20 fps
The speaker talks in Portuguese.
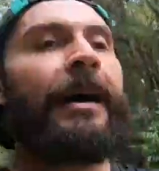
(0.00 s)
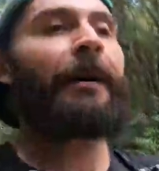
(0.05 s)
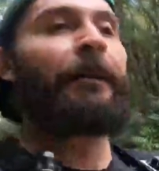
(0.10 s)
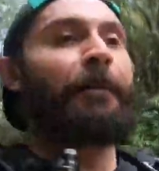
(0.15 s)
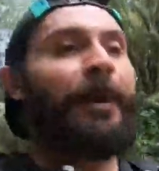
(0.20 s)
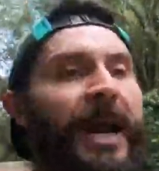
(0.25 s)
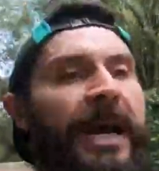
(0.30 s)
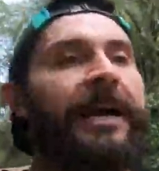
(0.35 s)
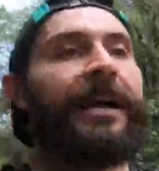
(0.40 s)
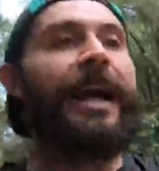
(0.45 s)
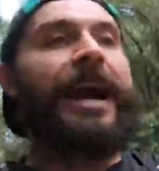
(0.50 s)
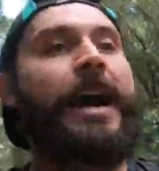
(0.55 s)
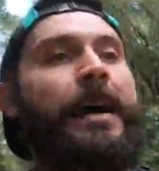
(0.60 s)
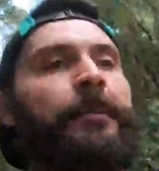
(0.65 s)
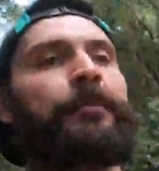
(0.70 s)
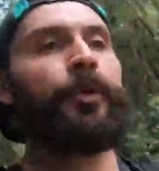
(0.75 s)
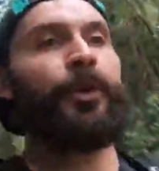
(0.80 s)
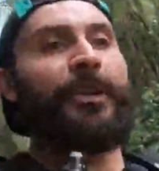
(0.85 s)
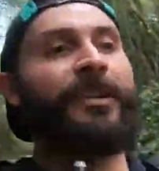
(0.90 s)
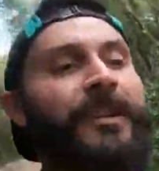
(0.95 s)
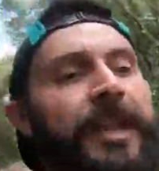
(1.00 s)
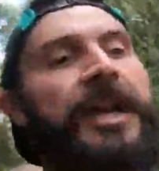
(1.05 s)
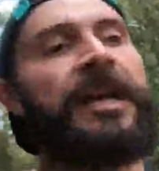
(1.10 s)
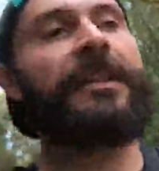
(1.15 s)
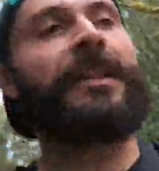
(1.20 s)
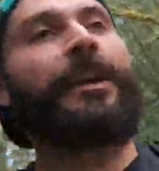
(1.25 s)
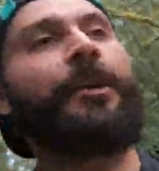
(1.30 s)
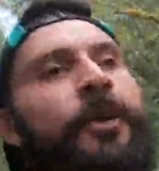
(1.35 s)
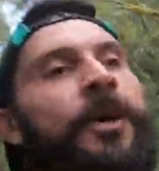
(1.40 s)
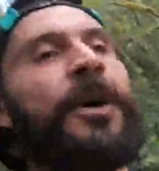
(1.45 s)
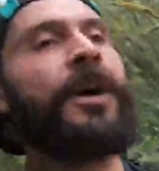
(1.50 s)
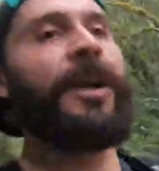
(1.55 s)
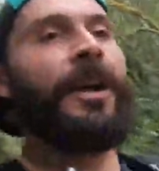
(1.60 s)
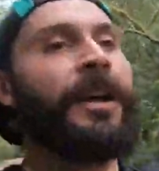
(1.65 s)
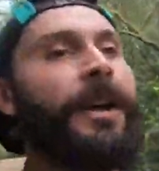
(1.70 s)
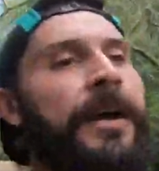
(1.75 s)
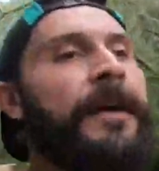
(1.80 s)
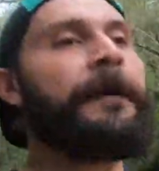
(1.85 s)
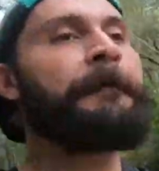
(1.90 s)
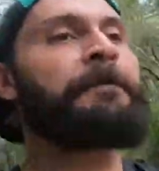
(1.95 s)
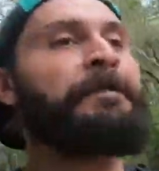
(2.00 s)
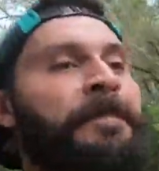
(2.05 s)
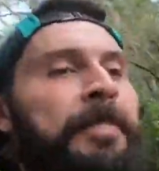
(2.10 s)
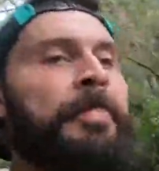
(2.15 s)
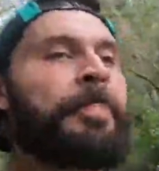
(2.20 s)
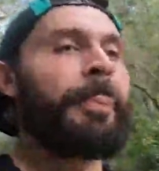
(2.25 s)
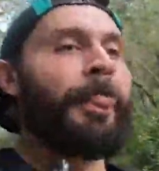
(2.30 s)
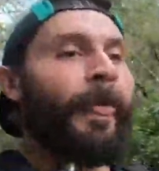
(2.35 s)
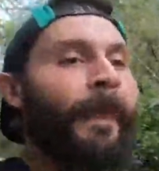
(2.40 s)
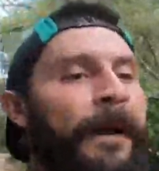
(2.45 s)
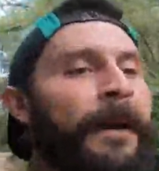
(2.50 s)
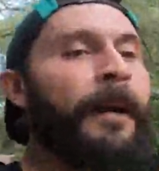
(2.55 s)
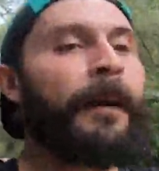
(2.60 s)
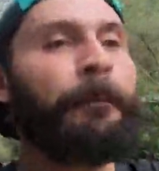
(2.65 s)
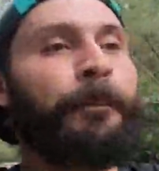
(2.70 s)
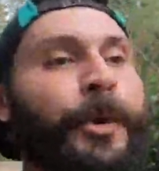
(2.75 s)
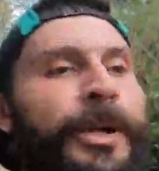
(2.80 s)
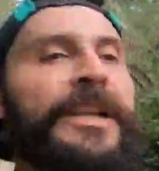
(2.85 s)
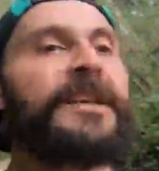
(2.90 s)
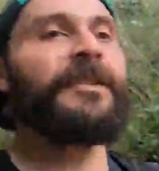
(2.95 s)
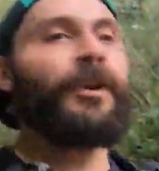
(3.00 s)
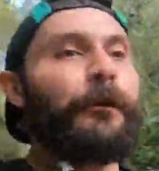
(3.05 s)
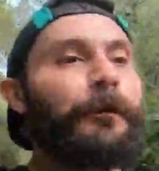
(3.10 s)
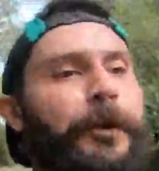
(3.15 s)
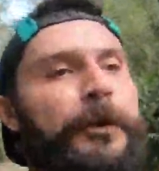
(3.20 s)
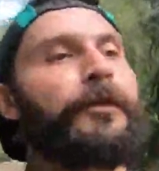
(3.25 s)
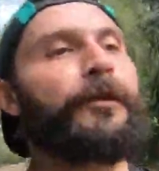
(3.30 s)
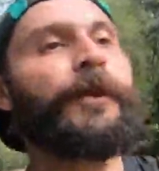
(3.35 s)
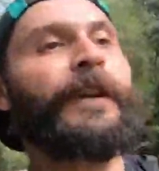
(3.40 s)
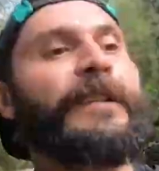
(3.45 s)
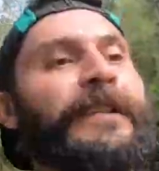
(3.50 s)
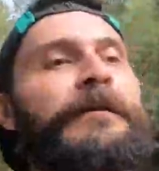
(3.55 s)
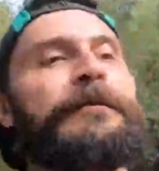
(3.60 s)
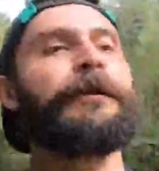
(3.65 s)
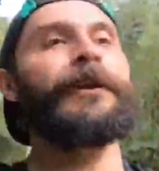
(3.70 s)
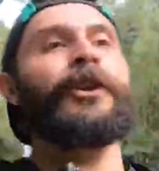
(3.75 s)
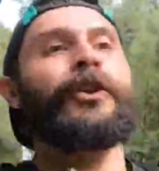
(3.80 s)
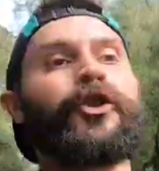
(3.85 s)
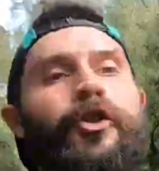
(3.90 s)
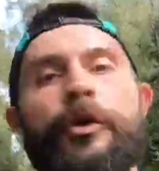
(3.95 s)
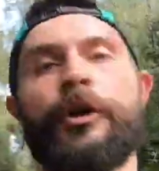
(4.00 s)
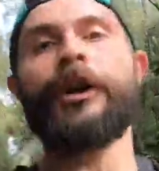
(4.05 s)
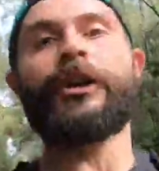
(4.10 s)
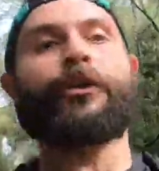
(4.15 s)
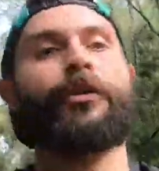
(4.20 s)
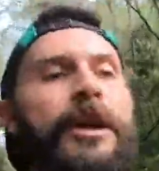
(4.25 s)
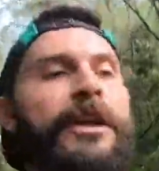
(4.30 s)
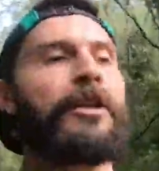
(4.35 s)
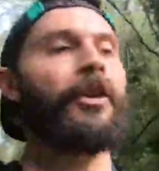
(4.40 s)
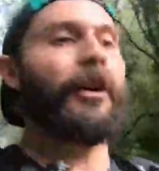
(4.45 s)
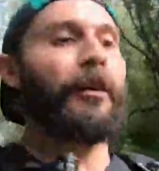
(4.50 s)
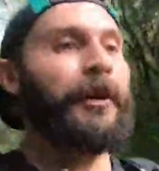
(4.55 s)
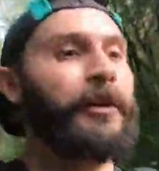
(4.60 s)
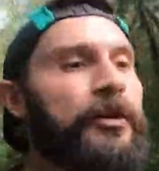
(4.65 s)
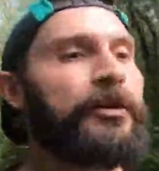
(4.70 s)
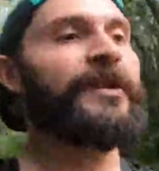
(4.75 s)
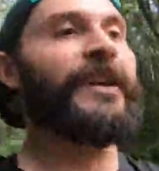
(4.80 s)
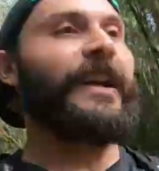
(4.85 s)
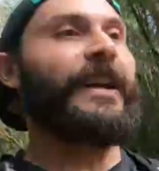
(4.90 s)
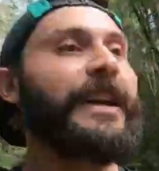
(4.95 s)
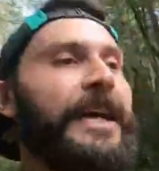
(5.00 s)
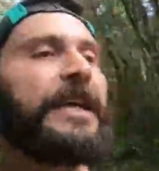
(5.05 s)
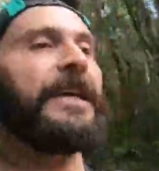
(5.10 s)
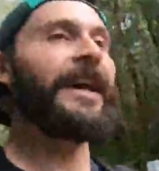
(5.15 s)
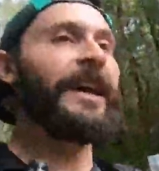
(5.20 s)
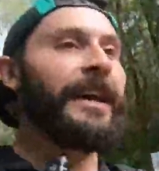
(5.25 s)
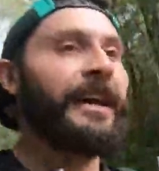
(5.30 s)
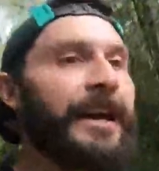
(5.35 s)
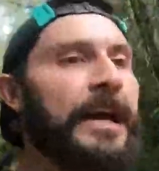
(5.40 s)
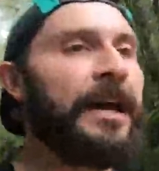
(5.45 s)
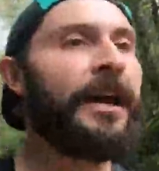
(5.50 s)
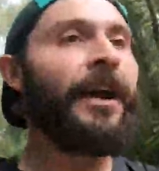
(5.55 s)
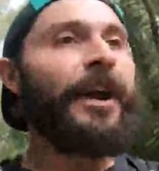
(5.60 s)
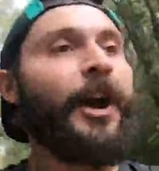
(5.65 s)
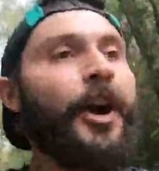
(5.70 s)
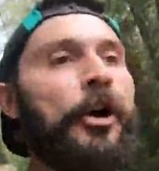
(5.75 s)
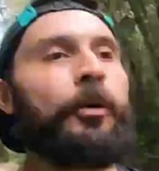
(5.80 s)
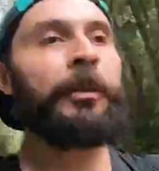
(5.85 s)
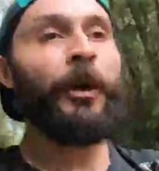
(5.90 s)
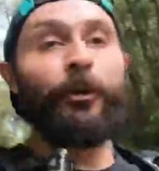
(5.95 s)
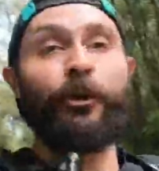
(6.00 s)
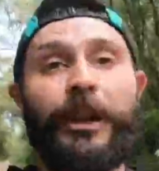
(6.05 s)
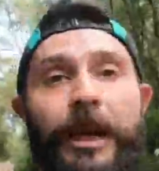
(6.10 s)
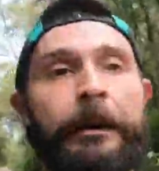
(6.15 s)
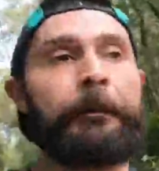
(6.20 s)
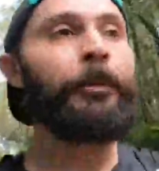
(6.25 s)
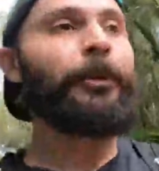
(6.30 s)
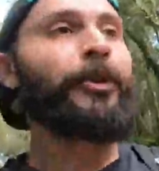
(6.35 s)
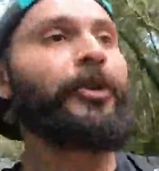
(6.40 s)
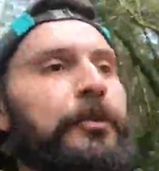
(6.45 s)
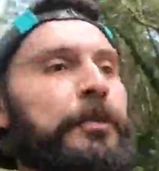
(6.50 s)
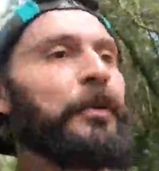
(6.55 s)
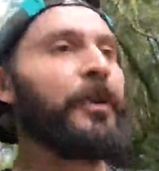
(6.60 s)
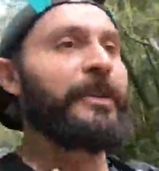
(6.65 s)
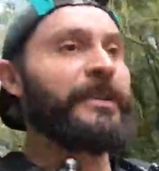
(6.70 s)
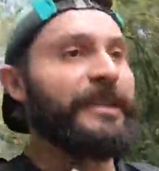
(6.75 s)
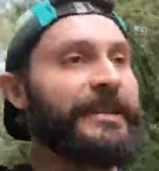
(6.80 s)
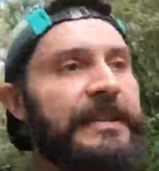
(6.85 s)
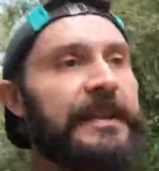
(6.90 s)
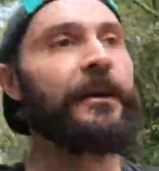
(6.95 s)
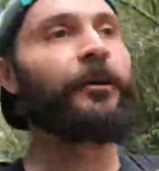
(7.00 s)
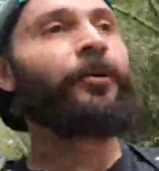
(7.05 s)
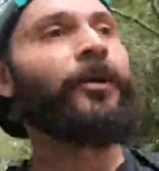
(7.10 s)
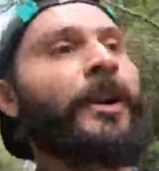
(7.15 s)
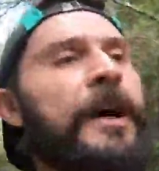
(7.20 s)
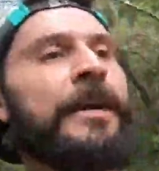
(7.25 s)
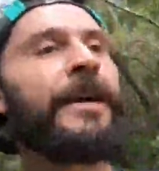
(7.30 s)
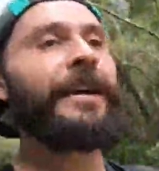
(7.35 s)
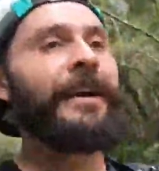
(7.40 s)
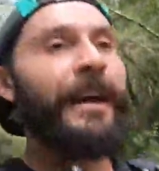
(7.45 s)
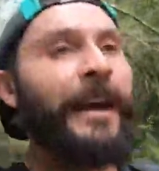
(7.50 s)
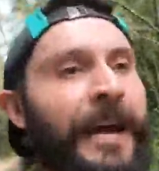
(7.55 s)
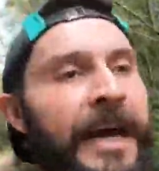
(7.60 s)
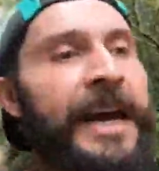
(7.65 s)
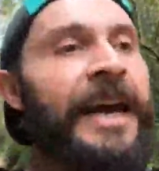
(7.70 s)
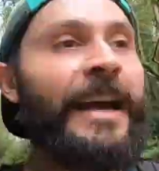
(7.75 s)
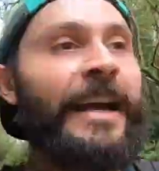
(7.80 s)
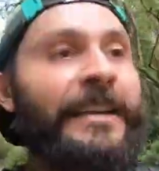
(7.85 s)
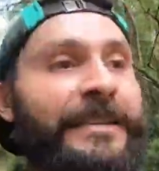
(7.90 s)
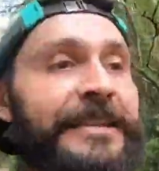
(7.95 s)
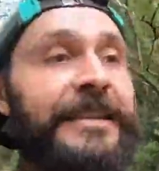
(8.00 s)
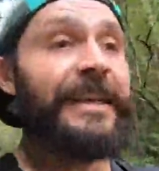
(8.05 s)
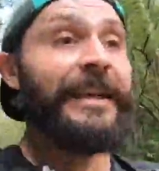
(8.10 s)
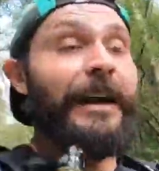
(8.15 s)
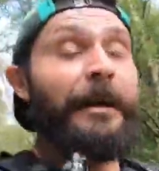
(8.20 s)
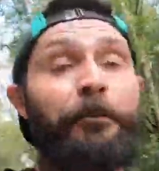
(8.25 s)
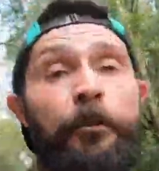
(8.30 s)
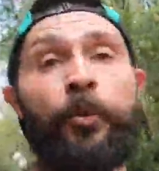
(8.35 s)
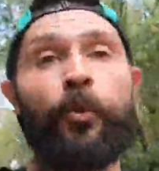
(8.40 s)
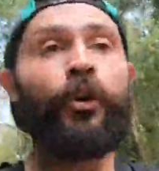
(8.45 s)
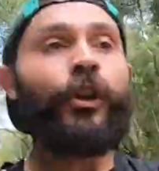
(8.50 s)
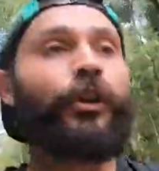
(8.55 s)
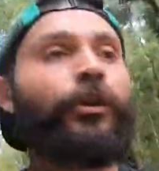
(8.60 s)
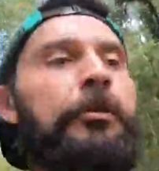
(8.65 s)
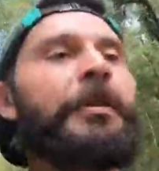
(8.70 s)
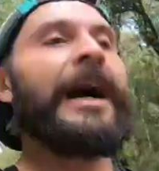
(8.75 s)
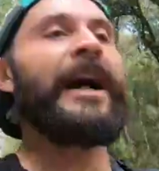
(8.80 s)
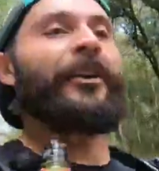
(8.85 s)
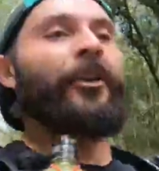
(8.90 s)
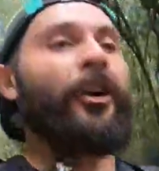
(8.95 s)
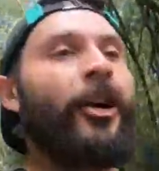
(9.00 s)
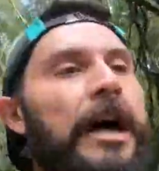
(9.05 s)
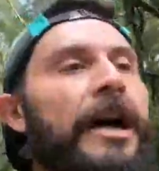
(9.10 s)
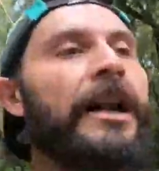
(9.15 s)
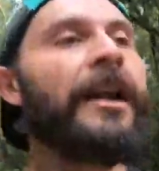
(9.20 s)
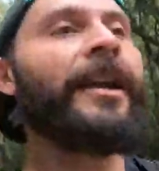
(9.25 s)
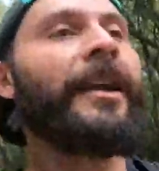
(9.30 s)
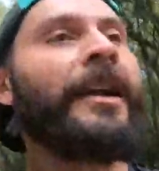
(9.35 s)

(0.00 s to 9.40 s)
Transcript: para cá, pro estradão. Porque se eu fosse fazer 28 quilômetros aqui, o meu tempo de exposição seria muito maior